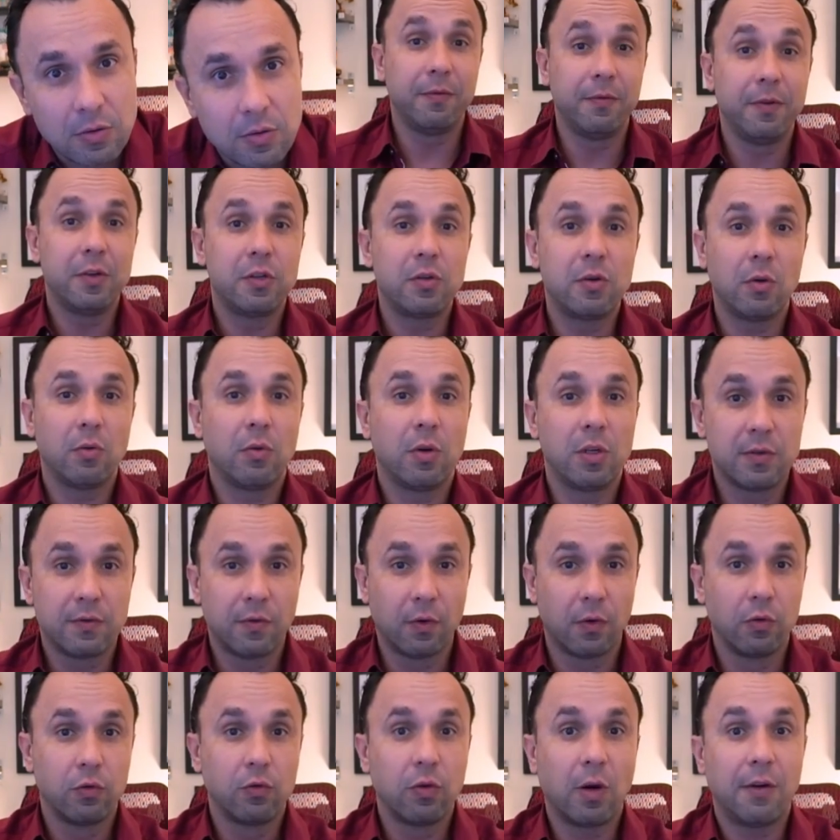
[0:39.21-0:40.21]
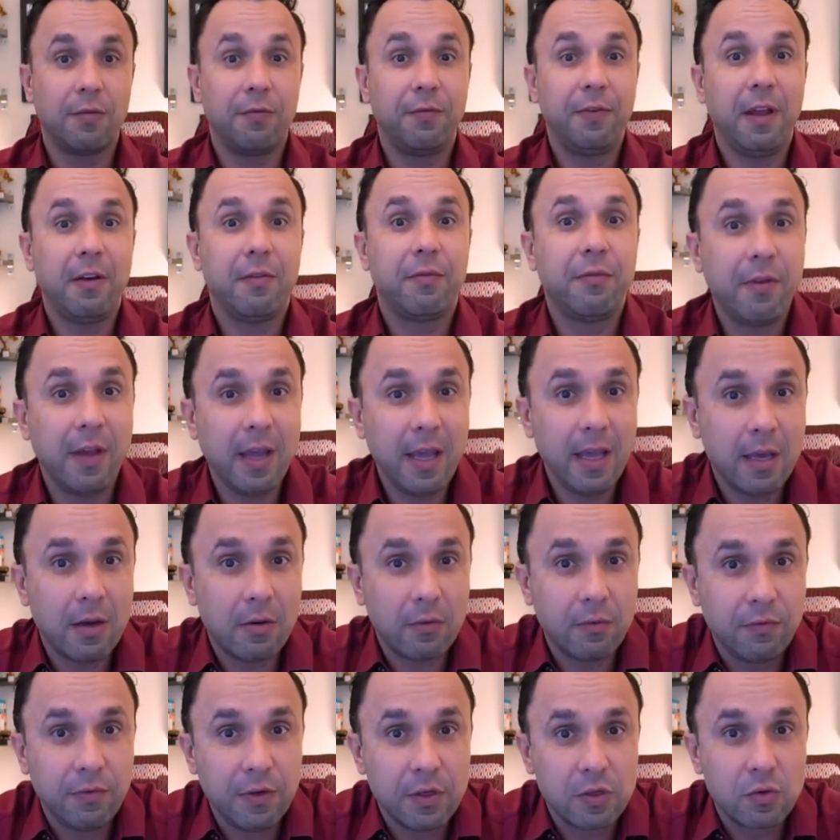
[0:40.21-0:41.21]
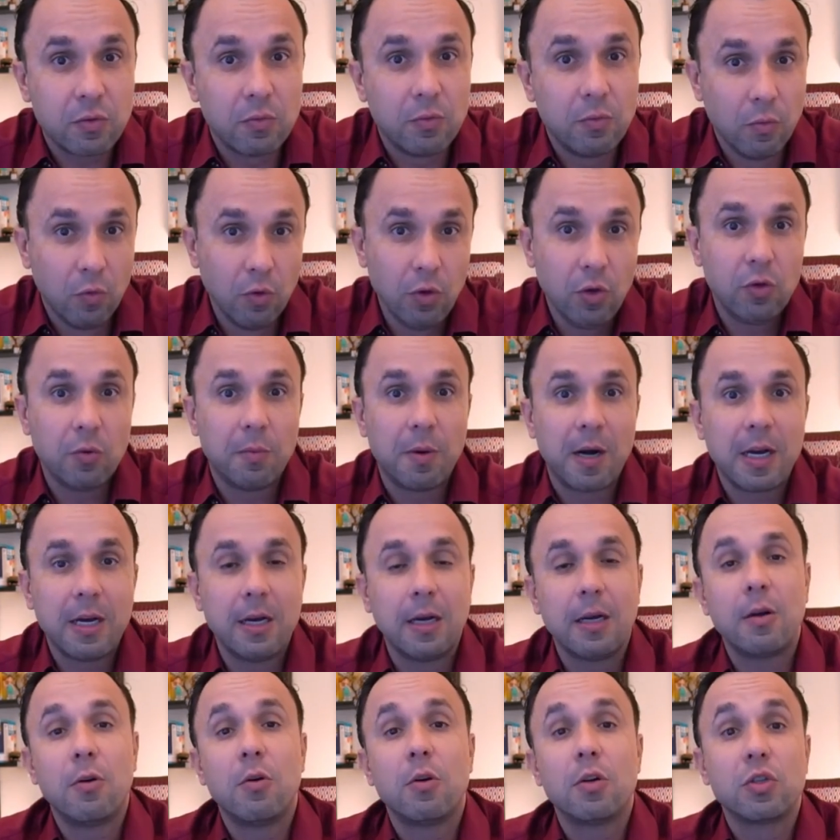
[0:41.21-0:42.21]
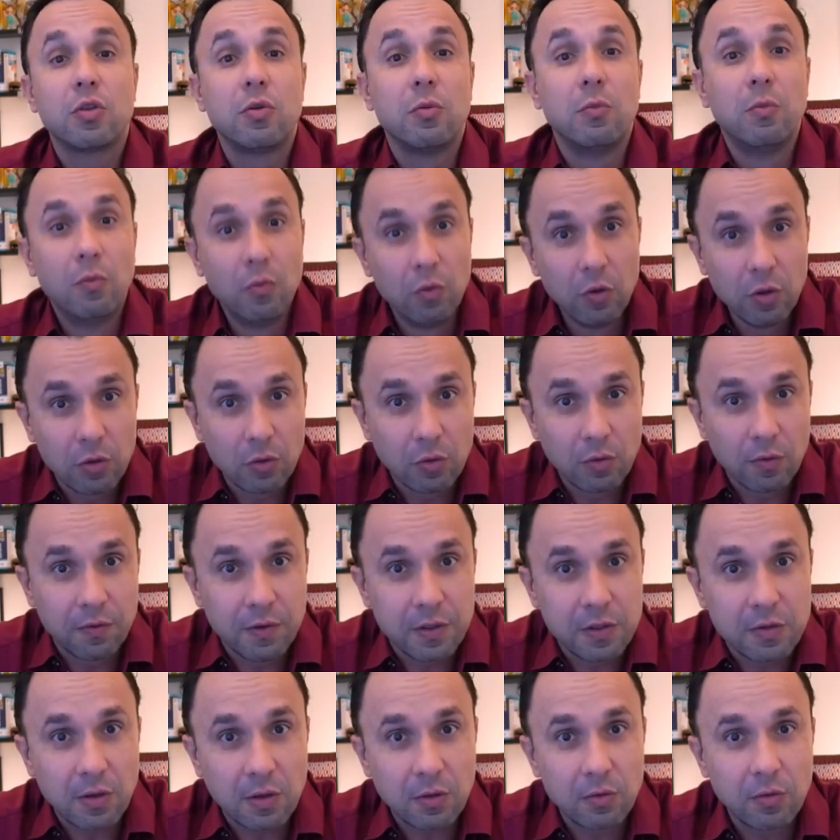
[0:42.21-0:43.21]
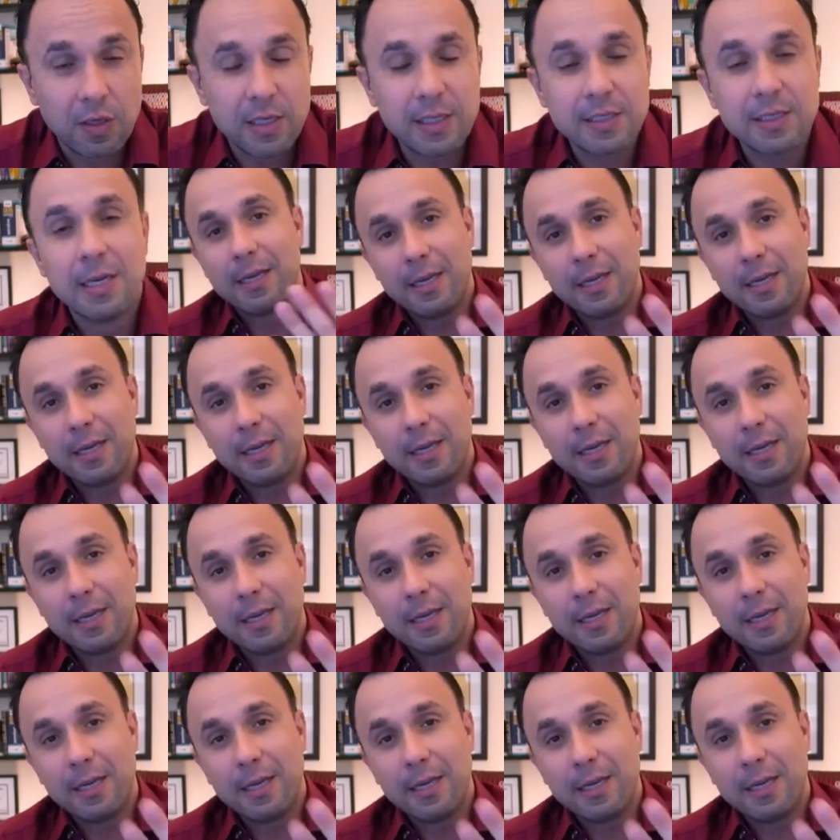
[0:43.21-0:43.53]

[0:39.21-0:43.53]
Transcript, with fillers: O visto E2 voltou a ferver, é um visto muito bacana, gosto muito do visto E2.